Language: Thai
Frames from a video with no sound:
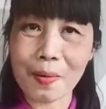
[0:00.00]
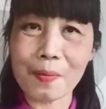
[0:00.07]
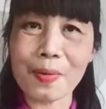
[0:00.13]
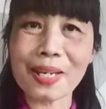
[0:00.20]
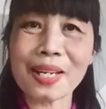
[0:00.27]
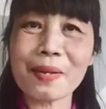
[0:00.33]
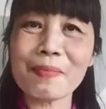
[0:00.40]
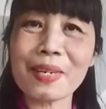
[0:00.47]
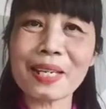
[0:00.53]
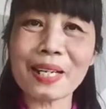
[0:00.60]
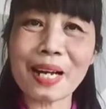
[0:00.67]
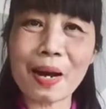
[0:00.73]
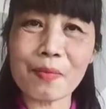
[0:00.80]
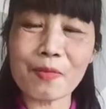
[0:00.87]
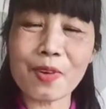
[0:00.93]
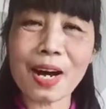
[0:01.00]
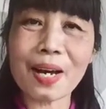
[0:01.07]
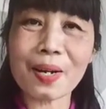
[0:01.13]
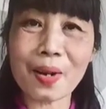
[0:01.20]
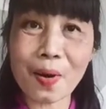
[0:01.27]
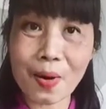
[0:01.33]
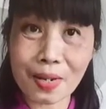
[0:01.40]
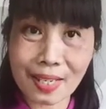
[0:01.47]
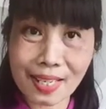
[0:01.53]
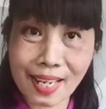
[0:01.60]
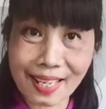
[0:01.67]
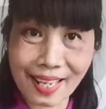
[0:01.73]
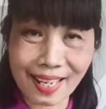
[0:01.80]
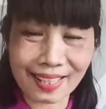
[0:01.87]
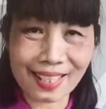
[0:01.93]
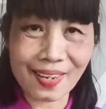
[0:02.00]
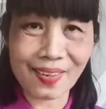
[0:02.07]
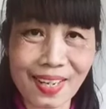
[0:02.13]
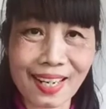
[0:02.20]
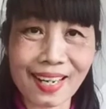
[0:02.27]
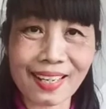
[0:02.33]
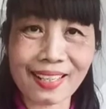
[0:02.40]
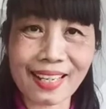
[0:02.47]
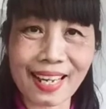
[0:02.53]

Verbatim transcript: ไม่ได้มีคำว่ารอเรืออย่างเดีนะคะ